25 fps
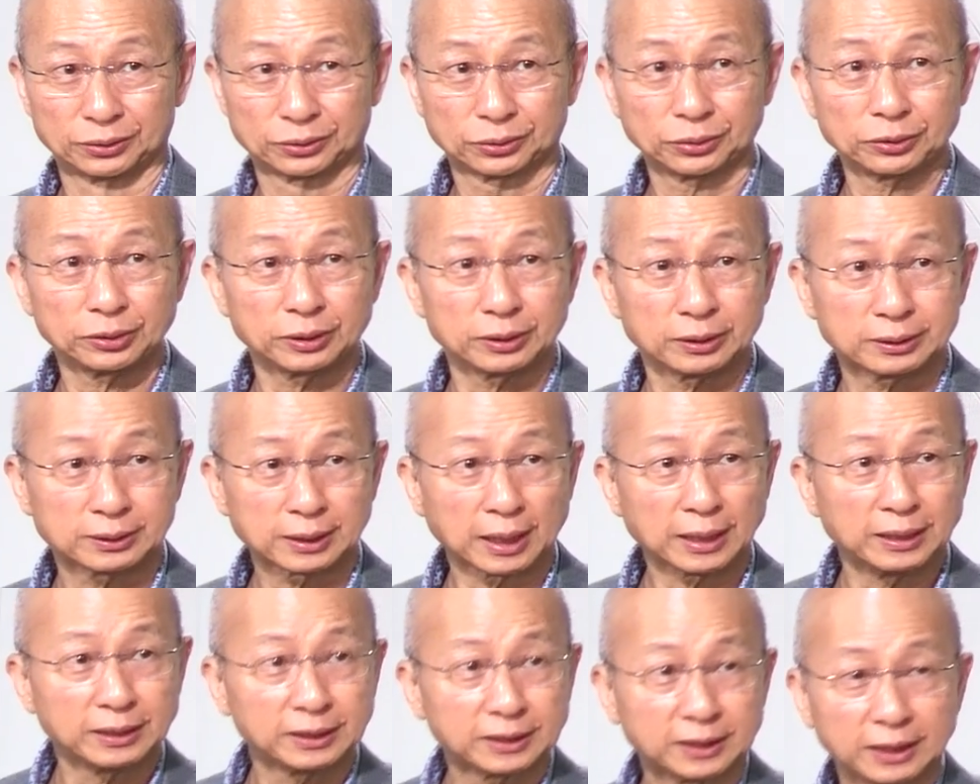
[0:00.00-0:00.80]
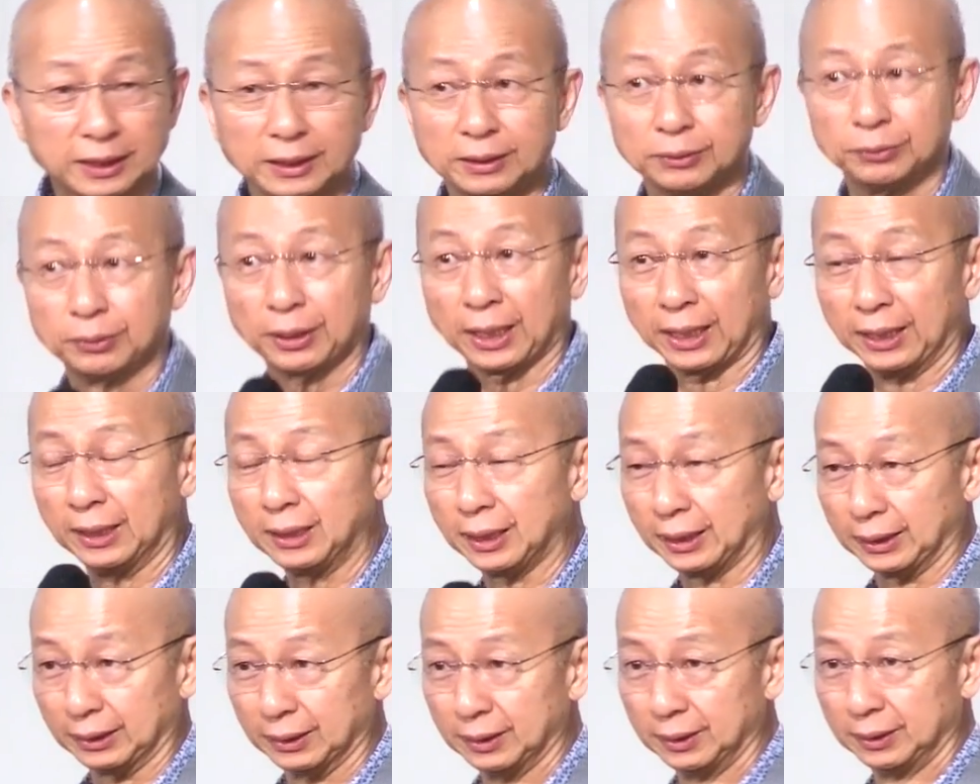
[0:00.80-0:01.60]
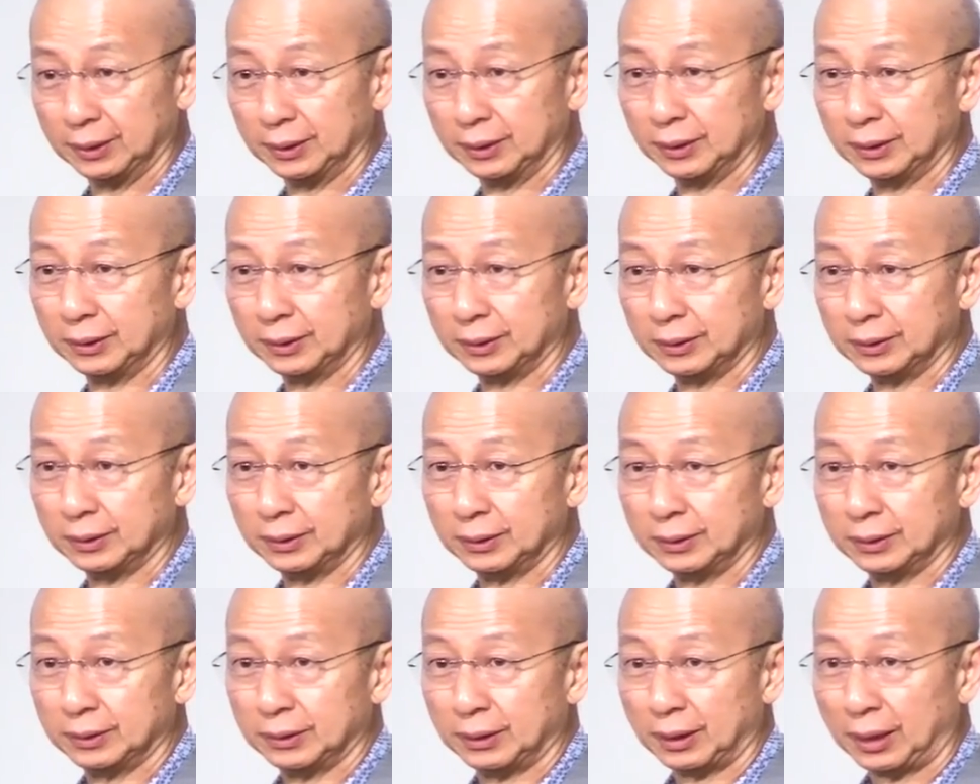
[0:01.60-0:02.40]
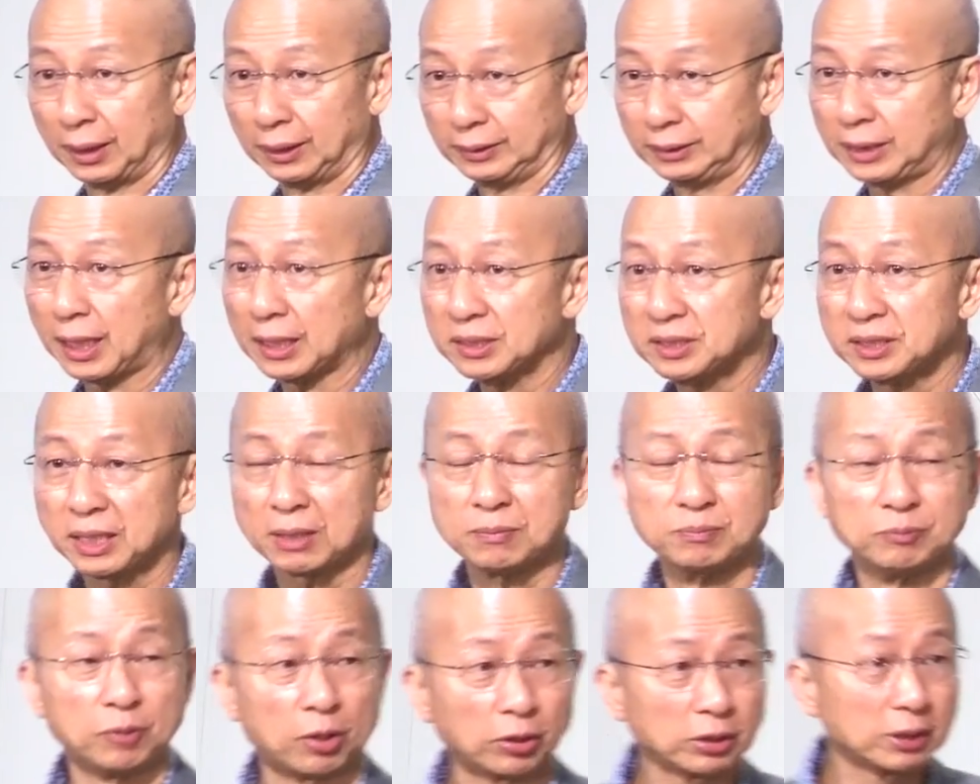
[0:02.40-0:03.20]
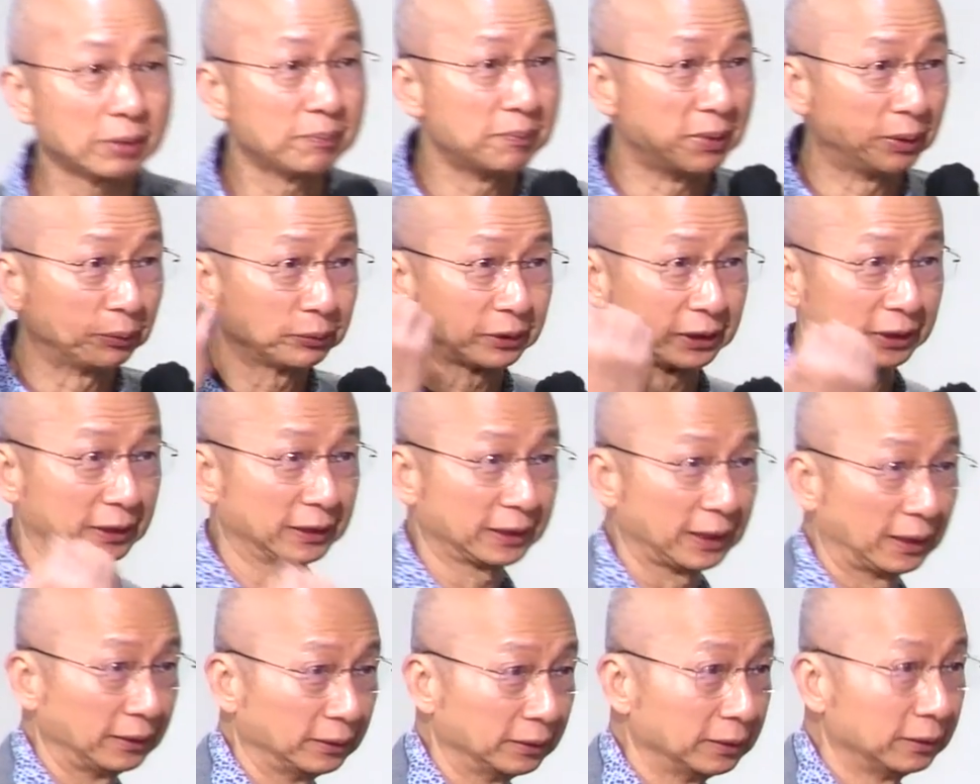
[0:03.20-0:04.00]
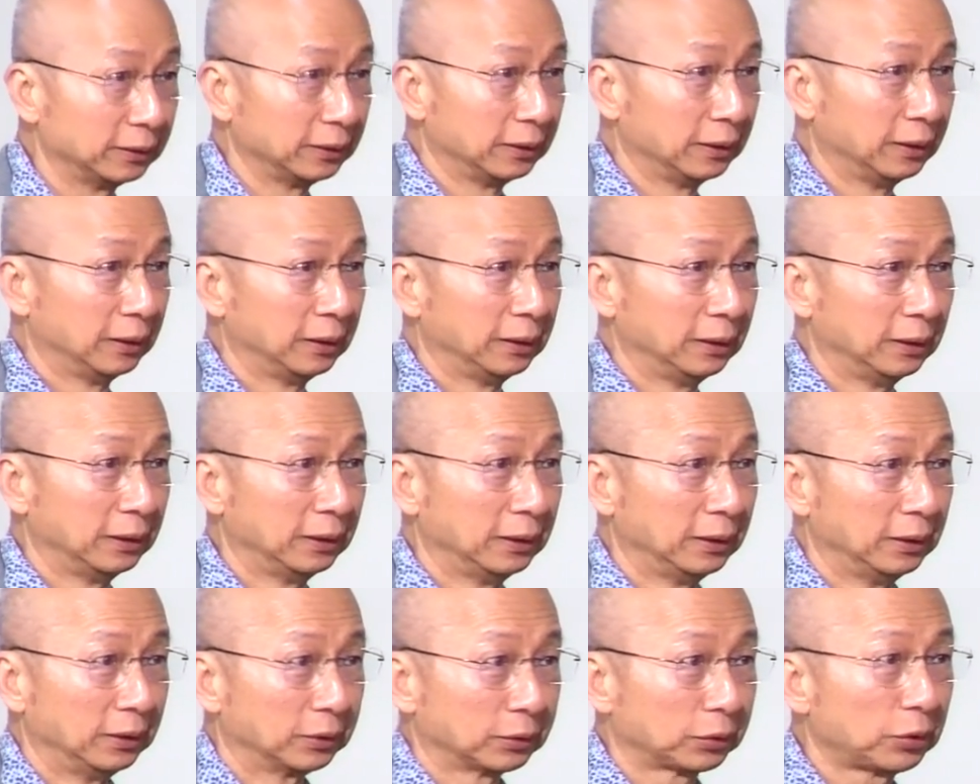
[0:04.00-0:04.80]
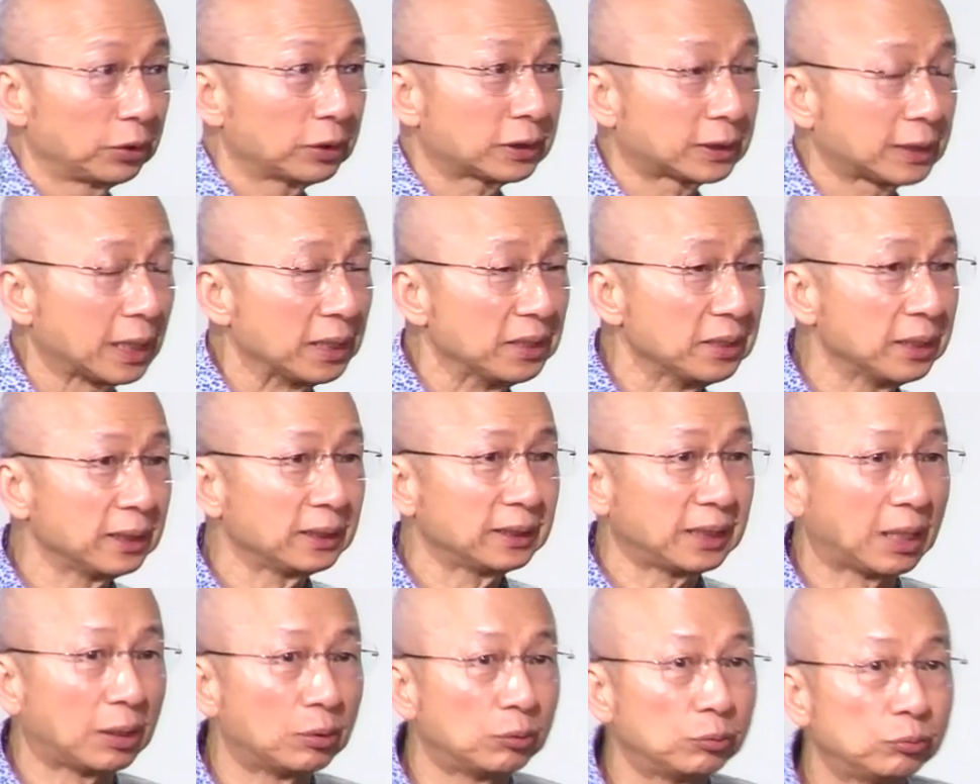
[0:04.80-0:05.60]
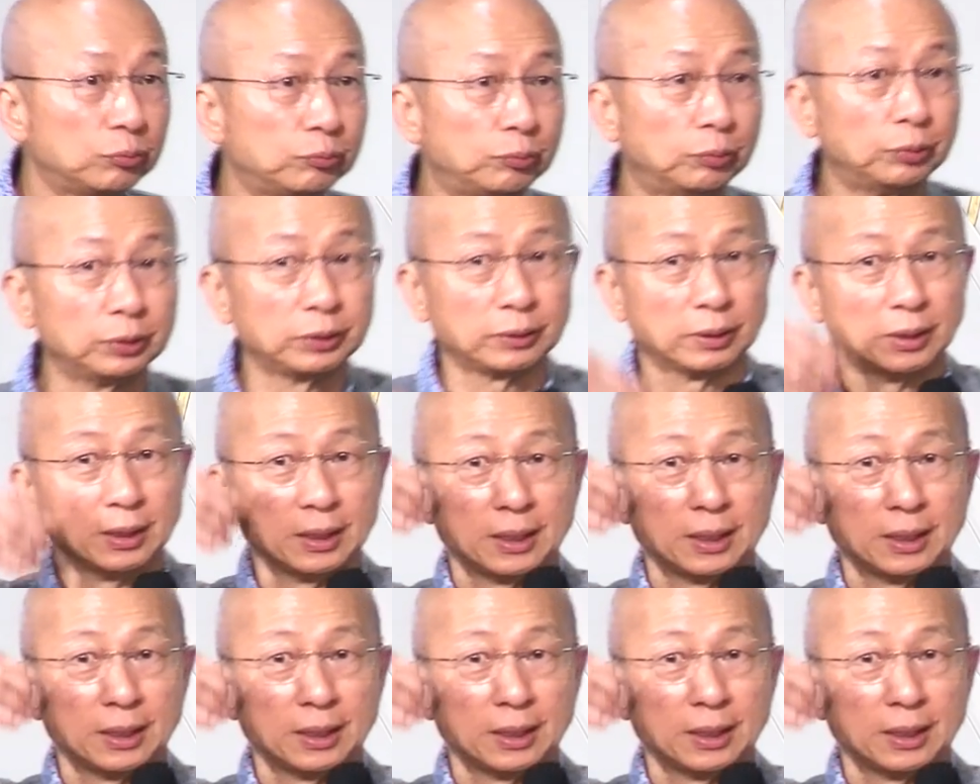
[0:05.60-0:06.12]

isang mabangong samyo para sa Panginoon So, ang mga pare, kailangan nilang gawin ang mga ito.